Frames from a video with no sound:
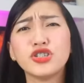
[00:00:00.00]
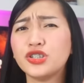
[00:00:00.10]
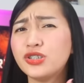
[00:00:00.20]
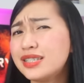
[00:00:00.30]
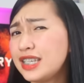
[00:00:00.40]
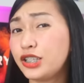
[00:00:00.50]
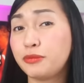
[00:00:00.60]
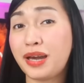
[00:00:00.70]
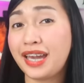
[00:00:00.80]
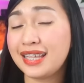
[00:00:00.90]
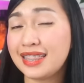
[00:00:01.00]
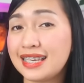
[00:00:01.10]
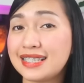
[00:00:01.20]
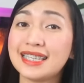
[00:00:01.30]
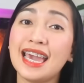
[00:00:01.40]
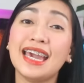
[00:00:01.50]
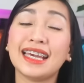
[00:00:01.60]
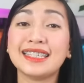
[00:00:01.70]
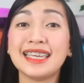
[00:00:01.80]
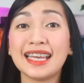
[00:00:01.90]
you should consider buying this?
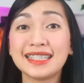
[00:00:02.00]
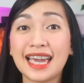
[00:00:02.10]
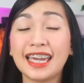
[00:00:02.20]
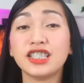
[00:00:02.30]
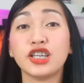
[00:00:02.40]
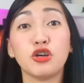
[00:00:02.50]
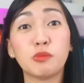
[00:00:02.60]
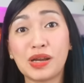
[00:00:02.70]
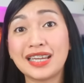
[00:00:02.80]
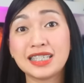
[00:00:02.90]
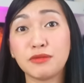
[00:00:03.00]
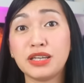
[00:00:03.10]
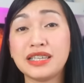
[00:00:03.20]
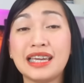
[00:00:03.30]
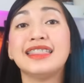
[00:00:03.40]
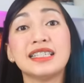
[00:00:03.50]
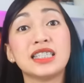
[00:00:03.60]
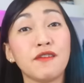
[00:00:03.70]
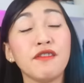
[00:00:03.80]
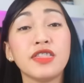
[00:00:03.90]
Kasi aside sa yung price naman niya na
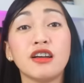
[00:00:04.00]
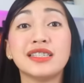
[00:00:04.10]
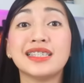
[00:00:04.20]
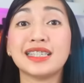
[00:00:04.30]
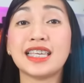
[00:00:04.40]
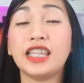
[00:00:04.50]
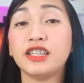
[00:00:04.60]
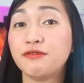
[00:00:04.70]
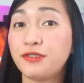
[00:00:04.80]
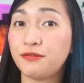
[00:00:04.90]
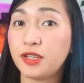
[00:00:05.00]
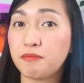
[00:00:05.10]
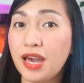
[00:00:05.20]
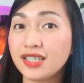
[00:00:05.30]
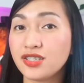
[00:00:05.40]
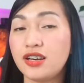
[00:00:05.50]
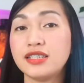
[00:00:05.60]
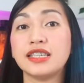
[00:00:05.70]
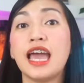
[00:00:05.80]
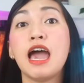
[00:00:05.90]
7,650
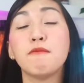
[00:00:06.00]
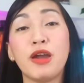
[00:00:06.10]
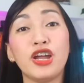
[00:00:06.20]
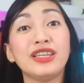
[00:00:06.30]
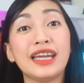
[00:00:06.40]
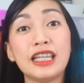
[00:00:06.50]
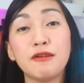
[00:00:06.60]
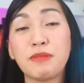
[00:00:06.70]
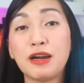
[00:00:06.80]
pesos, meron ka ng